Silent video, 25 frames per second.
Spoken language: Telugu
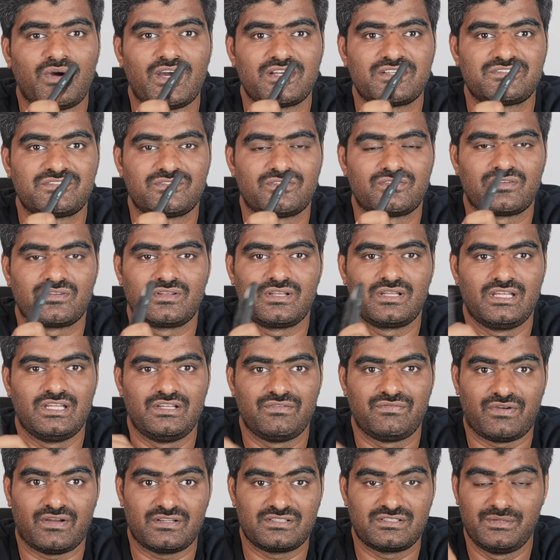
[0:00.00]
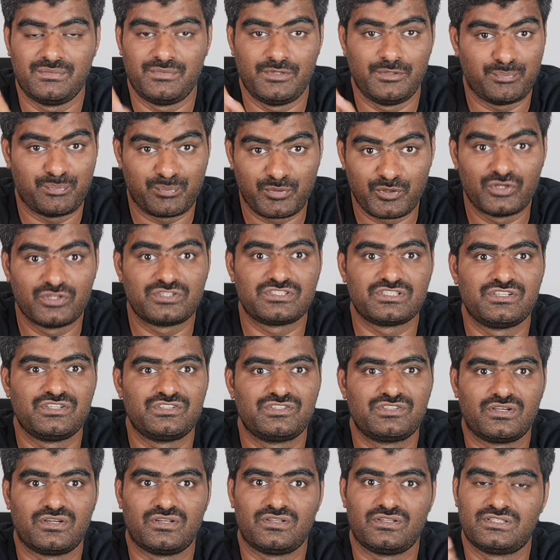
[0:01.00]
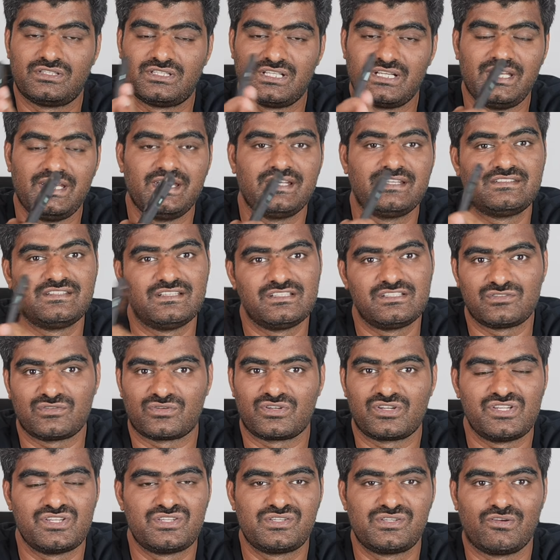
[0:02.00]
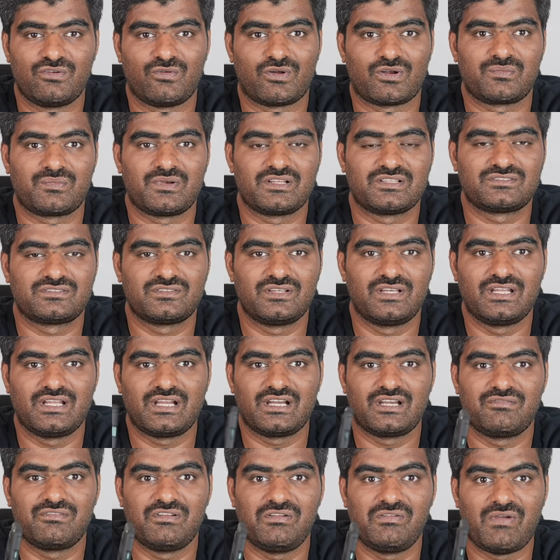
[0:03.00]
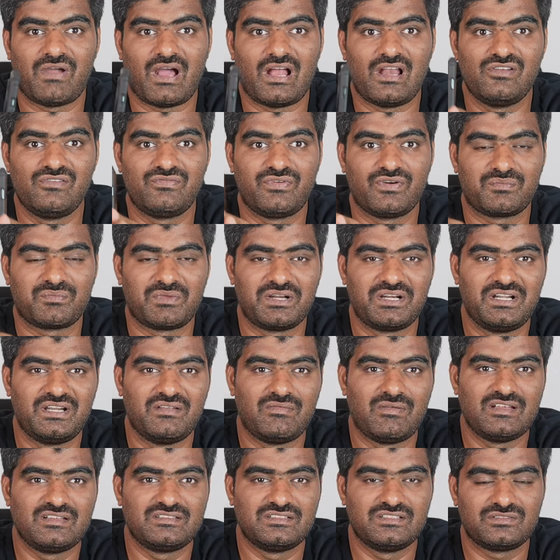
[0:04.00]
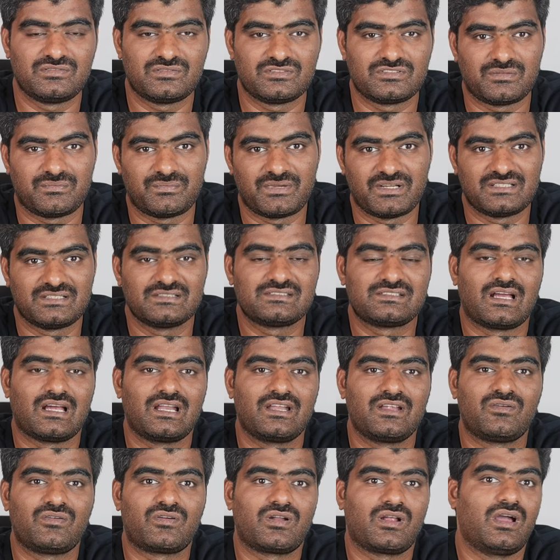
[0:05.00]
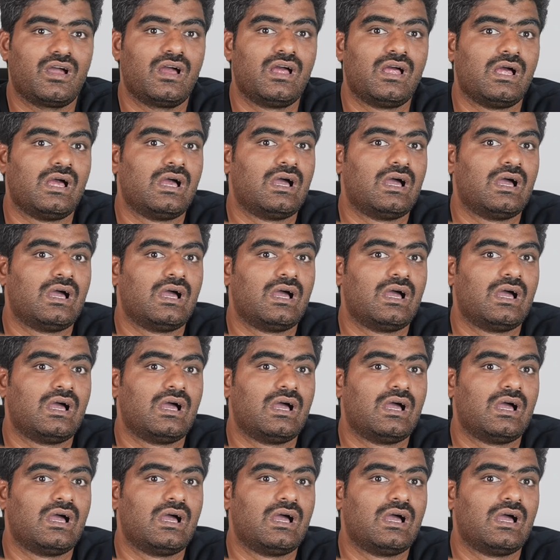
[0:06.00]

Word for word: మార్జిన్ ఉంటుంది ఇది ఫస్ట్ ఇవి ఇప్పుడు వచ్చిన ఇష్యూ కాదు త్రీ ఇయర్స్ నుంచి ఉన్న ఇష్యూ వన్ ప్లస్తో ఎందుకంటే వీళ్ళు వాల్యూ ఫర్ మనీ డివైస్ తీసుకొచ్చిన ప్రతిసారి కూడా